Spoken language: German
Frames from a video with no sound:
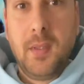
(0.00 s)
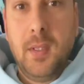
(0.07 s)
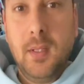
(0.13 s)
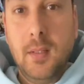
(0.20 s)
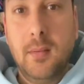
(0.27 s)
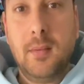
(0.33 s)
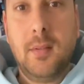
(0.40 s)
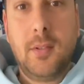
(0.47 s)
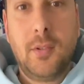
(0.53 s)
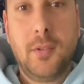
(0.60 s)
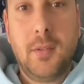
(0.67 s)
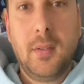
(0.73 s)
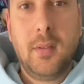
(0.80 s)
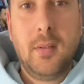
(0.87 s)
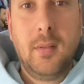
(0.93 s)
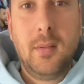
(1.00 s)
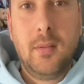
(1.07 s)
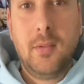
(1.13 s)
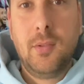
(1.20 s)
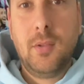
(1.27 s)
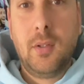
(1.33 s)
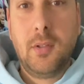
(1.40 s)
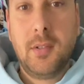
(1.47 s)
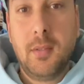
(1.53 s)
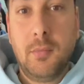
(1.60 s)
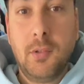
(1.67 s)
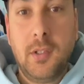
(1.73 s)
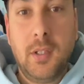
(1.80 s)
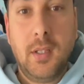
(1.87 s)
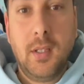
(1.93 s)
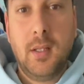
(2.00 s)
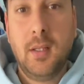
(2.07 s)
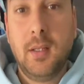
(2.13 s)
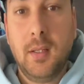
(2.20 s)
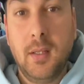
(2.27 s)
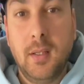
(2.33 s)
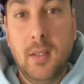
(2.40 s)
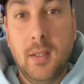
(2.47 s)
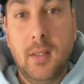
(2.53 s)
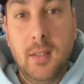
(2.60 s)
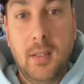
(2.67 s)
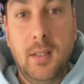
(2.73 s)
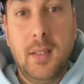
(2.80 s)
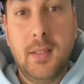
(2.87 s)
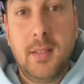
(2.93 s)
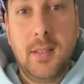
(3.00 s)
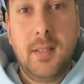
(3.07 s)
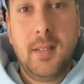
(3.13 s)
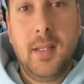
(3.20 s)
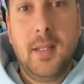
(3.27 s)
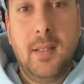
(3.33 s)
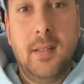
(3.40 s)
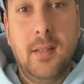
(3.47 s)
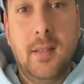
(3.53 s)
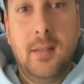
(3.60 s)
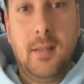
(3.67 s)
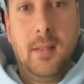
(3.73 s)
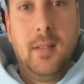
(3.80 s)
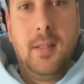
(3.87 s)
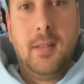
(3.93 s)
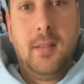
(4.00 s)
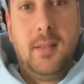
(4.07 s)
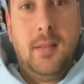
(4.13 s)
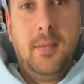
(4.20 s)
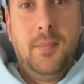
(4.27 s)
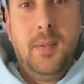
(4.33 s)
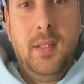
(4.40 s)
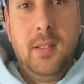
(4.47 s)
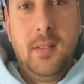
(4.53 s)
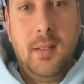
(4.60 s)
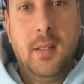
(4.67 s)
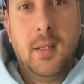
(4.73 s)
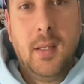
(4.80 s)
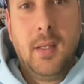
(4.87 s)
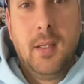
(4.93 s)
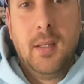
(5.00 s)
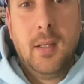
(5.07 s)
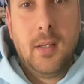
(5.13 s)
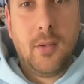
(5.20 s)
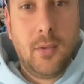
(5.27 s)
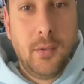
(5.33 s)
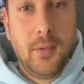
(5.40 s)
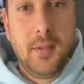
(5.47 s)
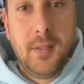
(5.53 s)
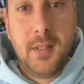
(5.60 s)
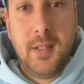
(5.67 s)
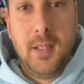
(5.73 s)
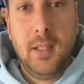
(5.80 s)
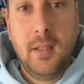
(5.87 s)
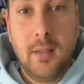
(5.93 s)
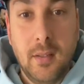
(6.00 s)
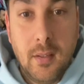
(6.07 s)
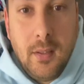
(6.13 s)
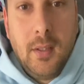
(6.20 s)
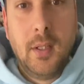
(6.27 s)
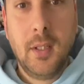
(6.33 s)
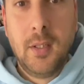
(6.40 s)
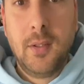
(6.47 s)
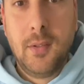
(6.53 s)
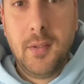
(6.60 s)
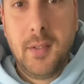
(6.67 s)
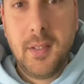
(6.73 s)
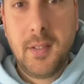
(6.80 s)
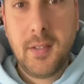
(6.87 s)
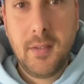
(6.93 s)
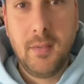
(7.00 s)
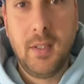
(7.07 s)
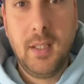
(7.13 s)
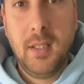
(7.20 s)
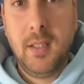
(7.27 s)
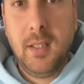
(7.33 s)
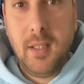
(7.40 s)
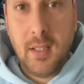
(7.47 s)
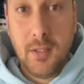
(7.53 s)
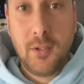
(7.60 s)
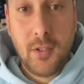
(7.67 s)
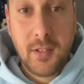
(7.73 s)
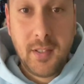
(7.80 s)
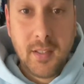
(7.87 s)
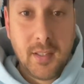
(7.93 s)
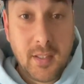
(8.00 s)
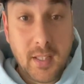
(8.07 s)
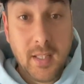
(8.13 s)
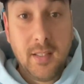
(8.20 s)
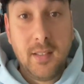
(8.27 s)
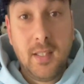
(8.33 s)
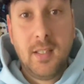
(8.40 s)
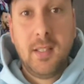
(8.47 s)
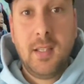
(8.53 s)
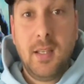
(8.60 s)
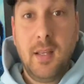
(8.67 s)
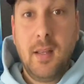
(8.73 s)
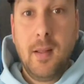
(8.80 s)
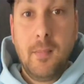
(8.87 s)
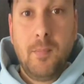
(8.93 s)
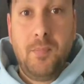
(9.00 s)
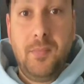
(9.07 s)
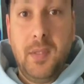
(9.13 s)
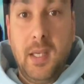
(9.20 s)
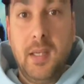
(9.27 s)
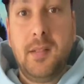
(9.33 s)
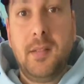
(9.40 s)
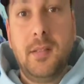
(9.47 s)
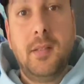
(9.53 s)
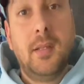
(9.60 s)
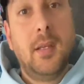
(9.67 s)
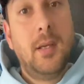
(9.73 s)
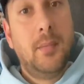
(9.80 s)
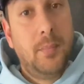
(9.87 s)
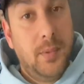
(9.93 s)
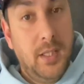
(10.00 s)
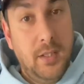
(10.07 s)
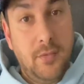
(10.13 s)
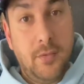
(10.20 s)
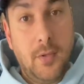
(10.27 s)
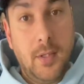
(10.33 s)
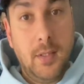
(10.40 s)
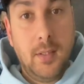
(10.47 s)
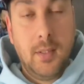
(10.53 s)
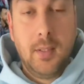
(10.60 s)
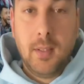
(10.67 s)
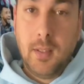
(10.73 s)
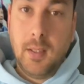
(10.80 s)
Hier, schaut dann so aus. Da muss ich ja die ganze Zeit das Piece nach unten ziehen und das will ich nicht. Ansonsten ist es ein sehr, sehr nices Piece, Freunde.